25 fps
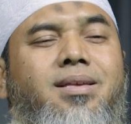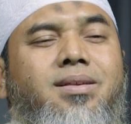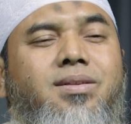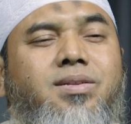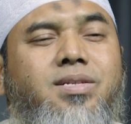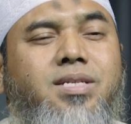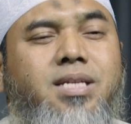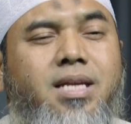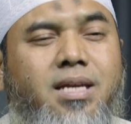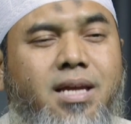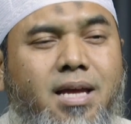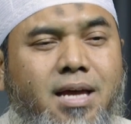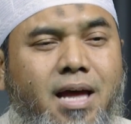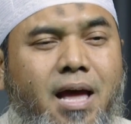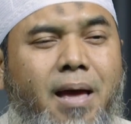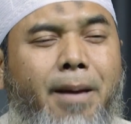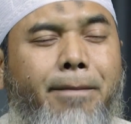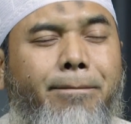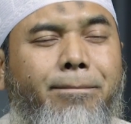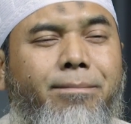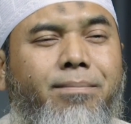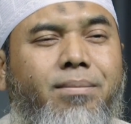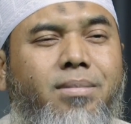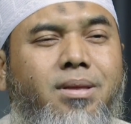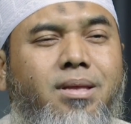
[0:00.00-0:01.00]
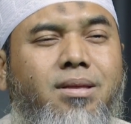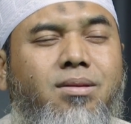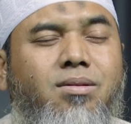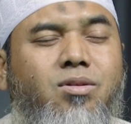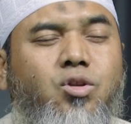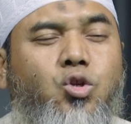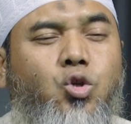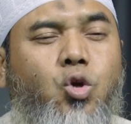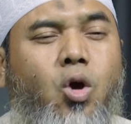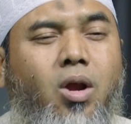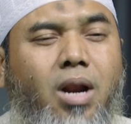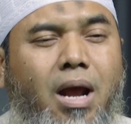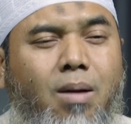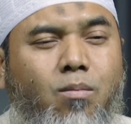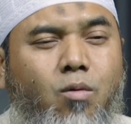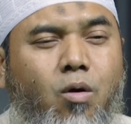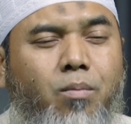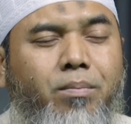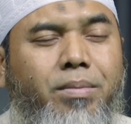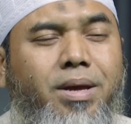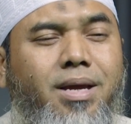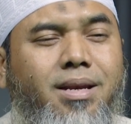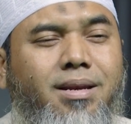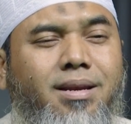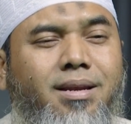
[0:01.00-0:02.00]
Sehingga seorang
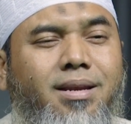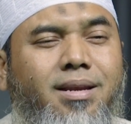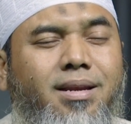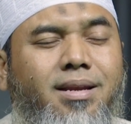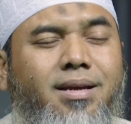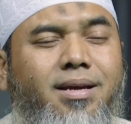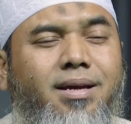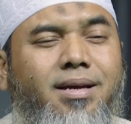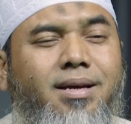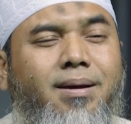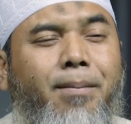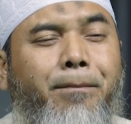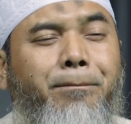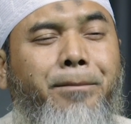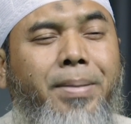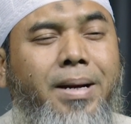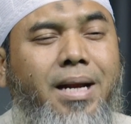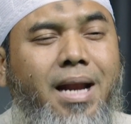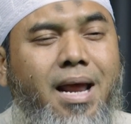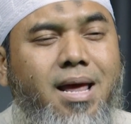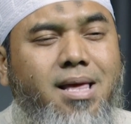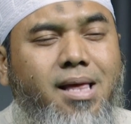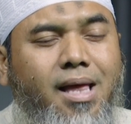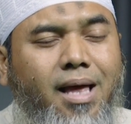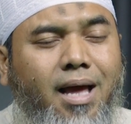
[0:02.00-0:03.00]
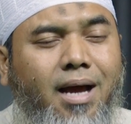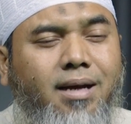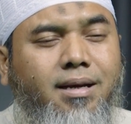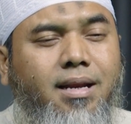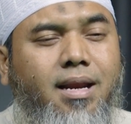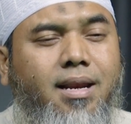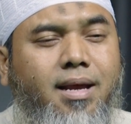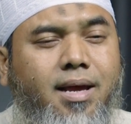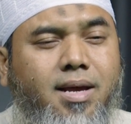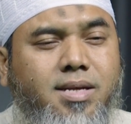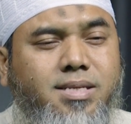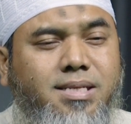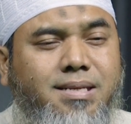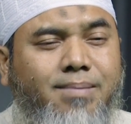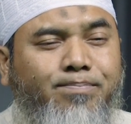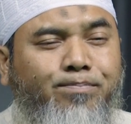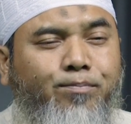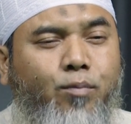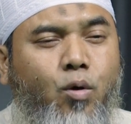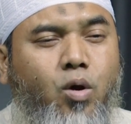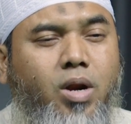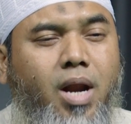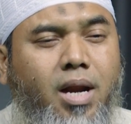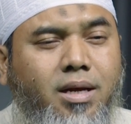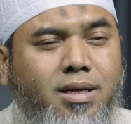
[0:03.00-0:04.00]
mukmin berangkat dari
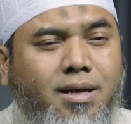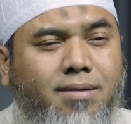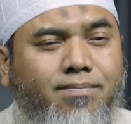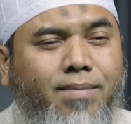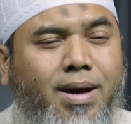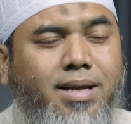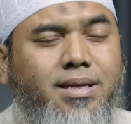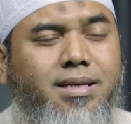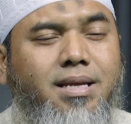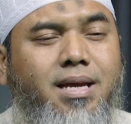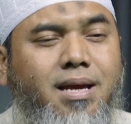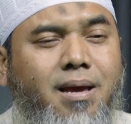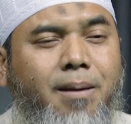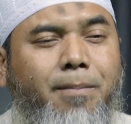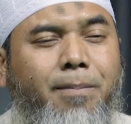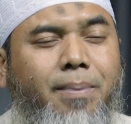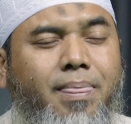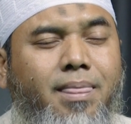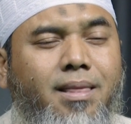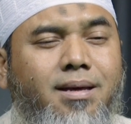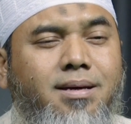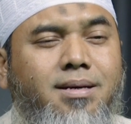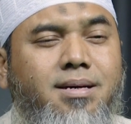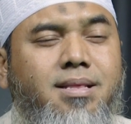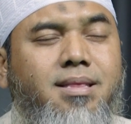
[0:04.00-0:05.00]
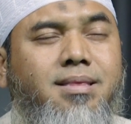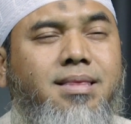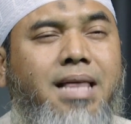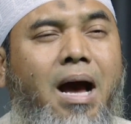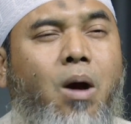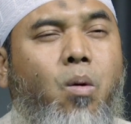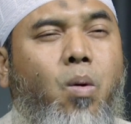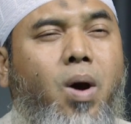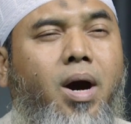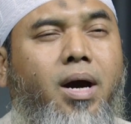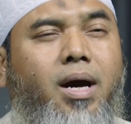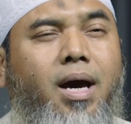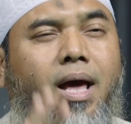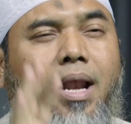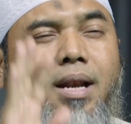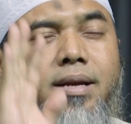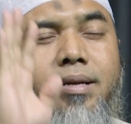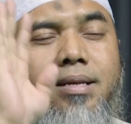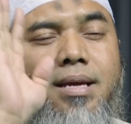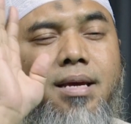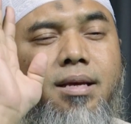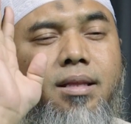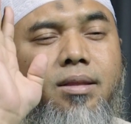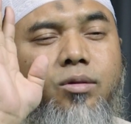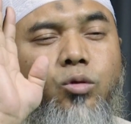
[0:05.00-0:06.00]
kesempurnaan imannya, tawakal
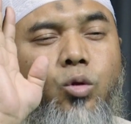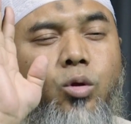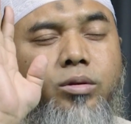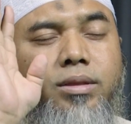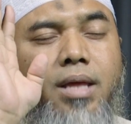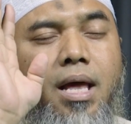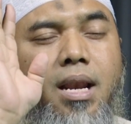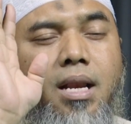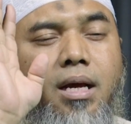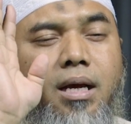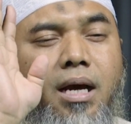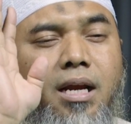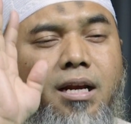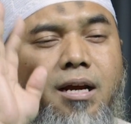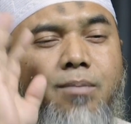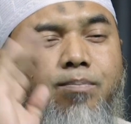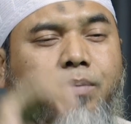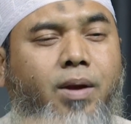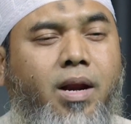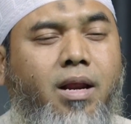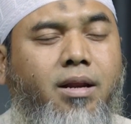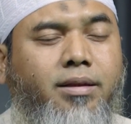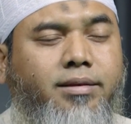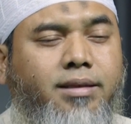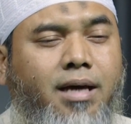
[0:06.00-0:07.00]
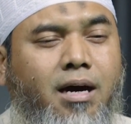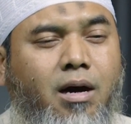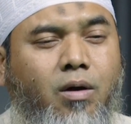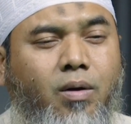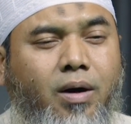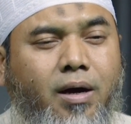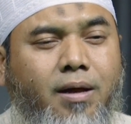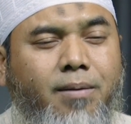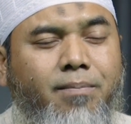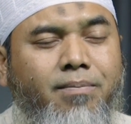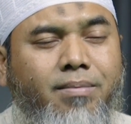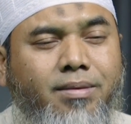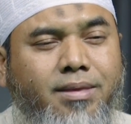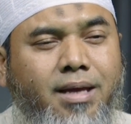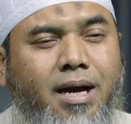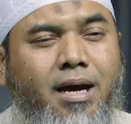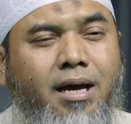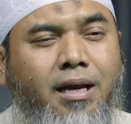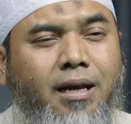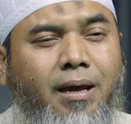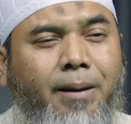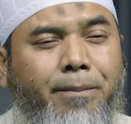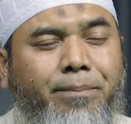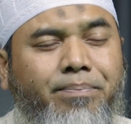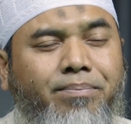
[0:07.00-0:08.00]
dia totalkan kepada Allah
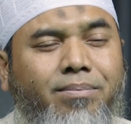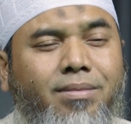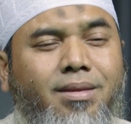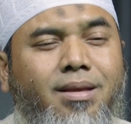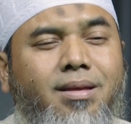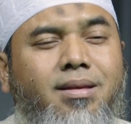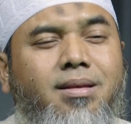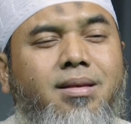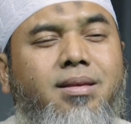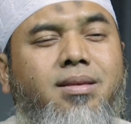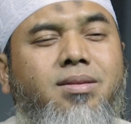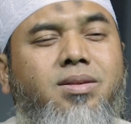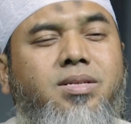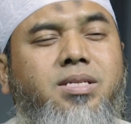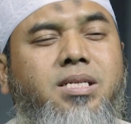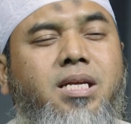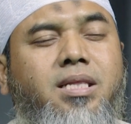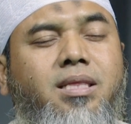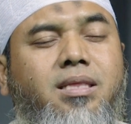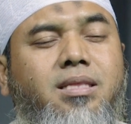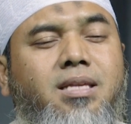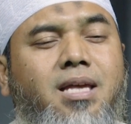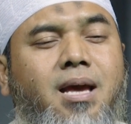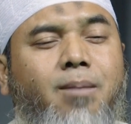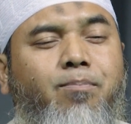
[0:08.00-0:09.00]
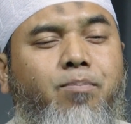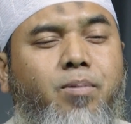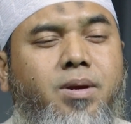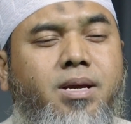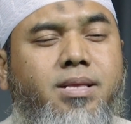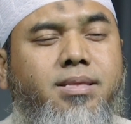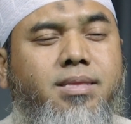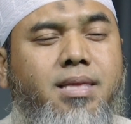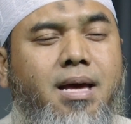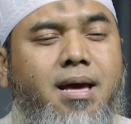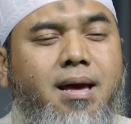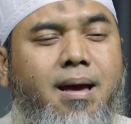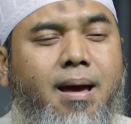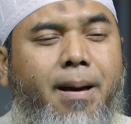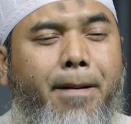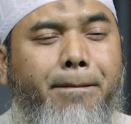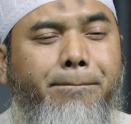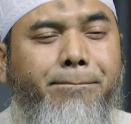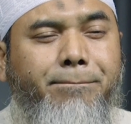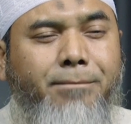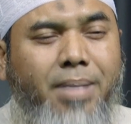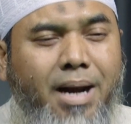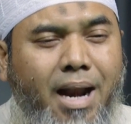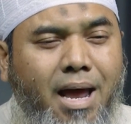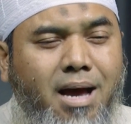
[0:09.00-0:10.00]
Ta'ala setiap kita
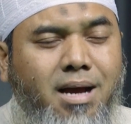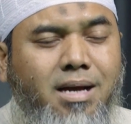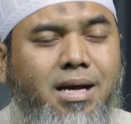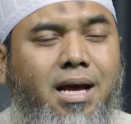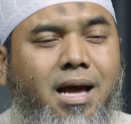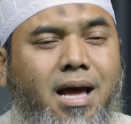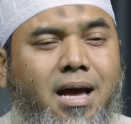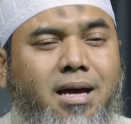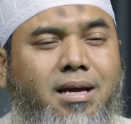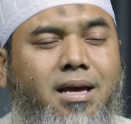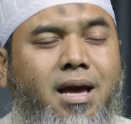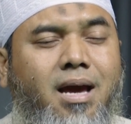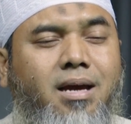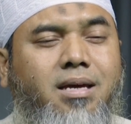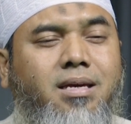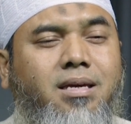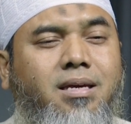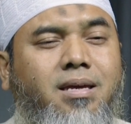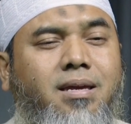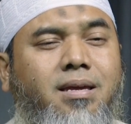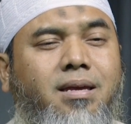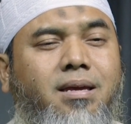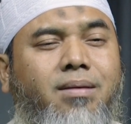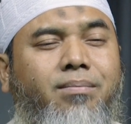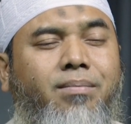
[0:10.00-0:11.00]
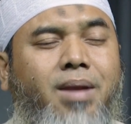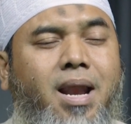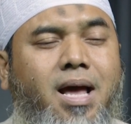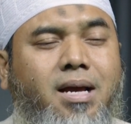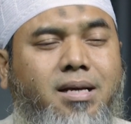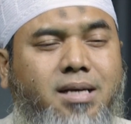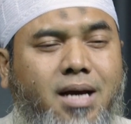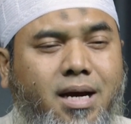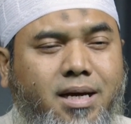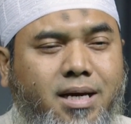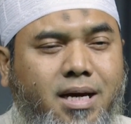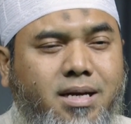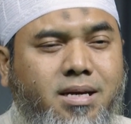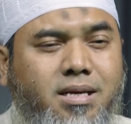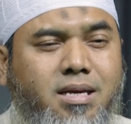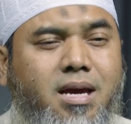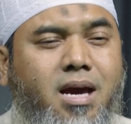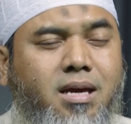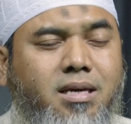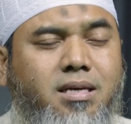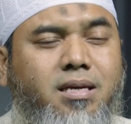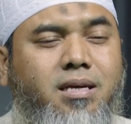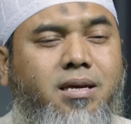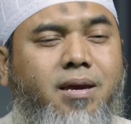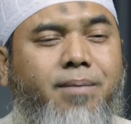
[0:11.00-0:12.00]
melangkah kaki, melangkahkan
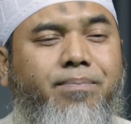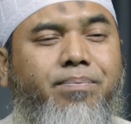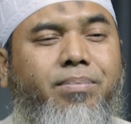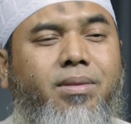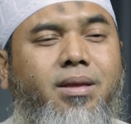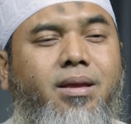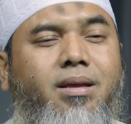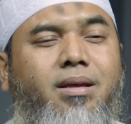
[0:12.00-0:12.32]
kaki,